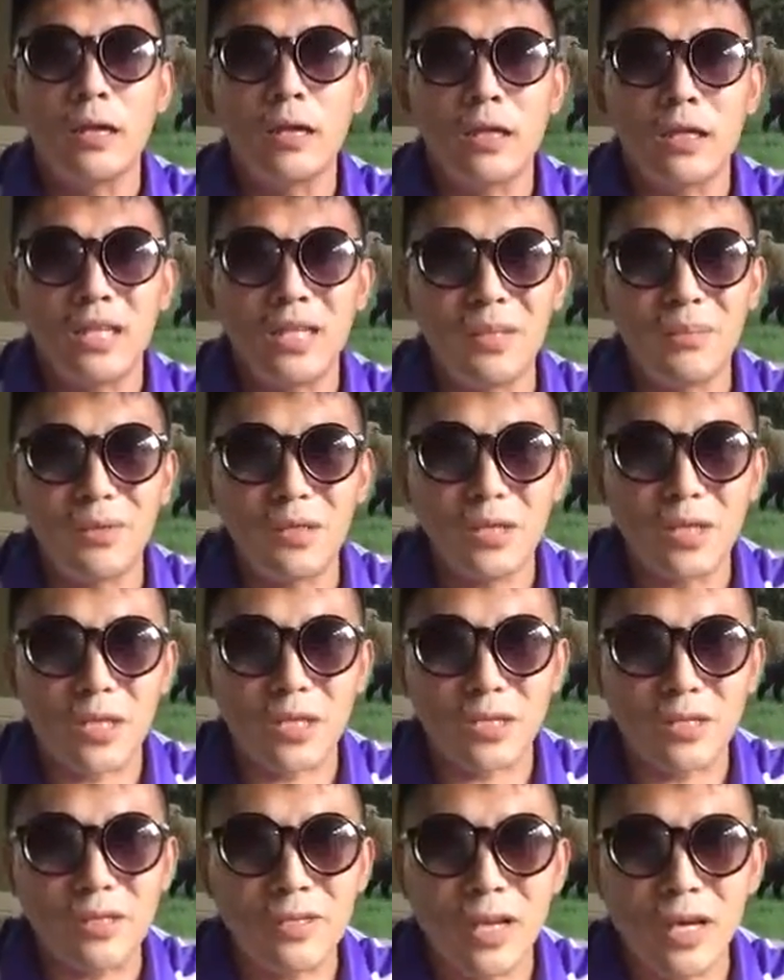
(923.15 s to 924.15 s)
习近平
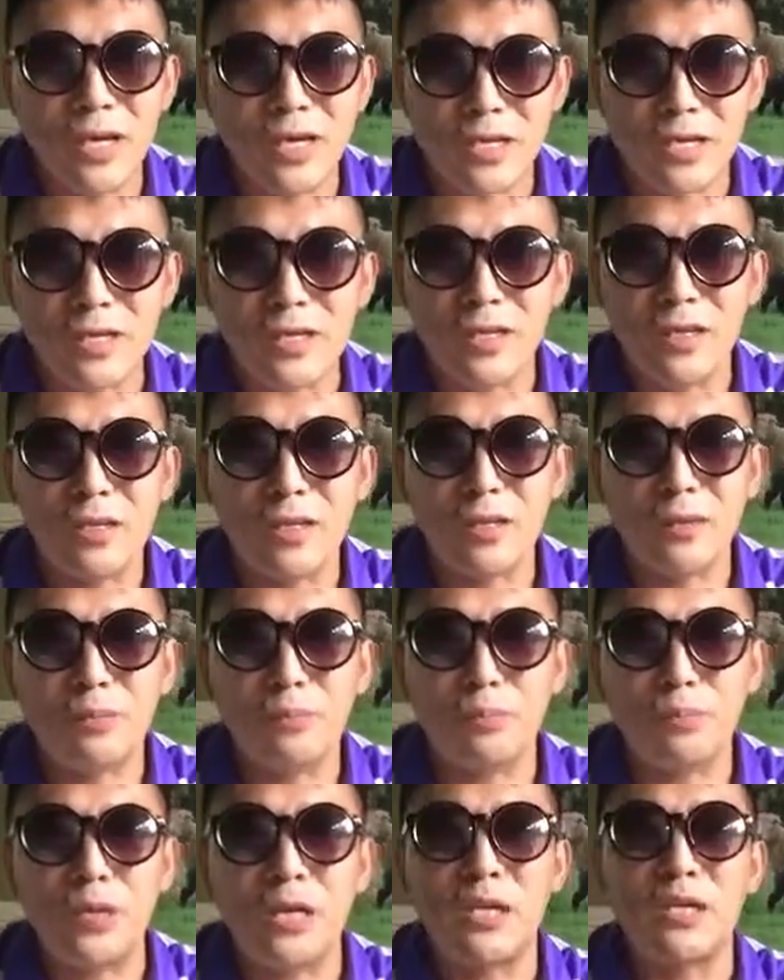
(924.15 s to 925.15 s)
实在是
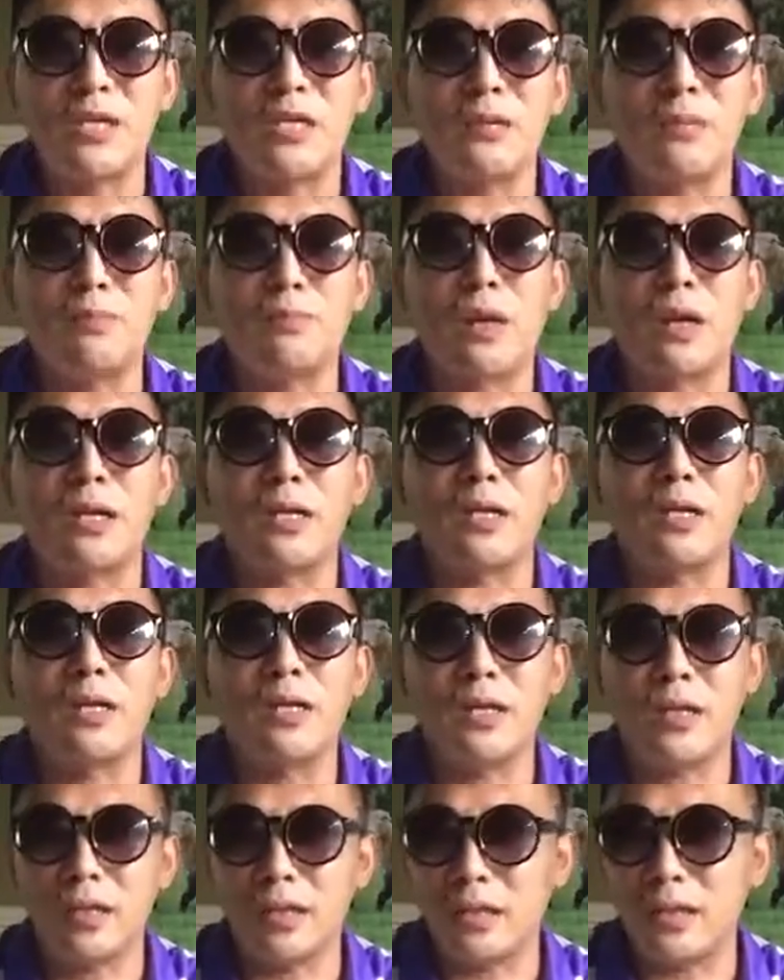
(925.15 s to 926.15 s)
不忍心把这
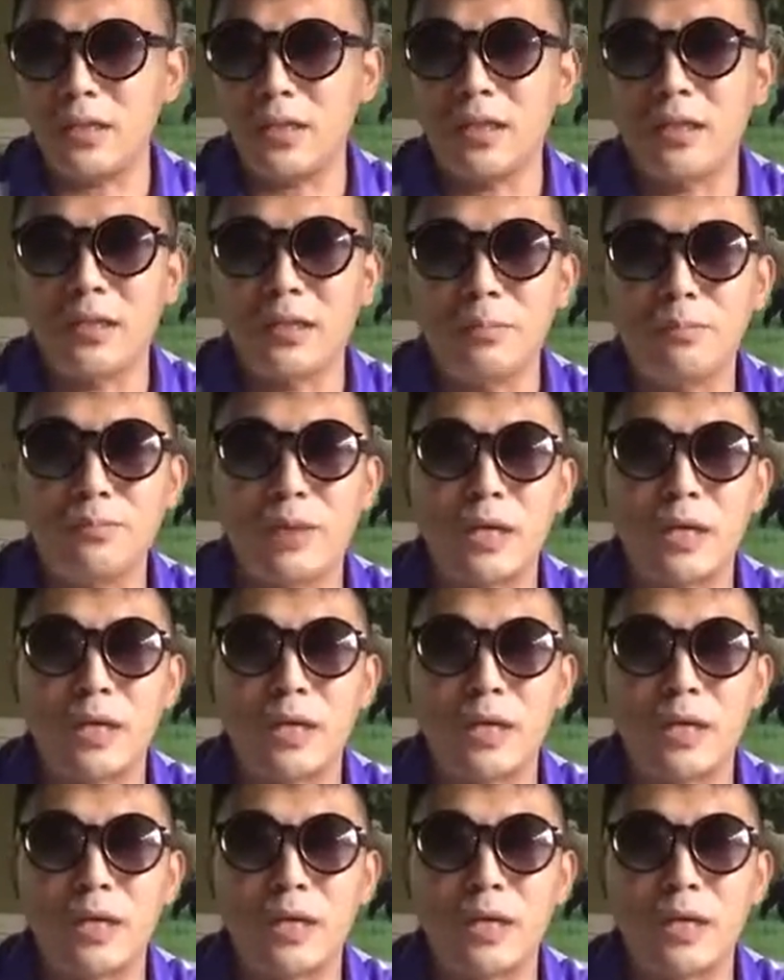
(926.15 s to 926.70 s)
个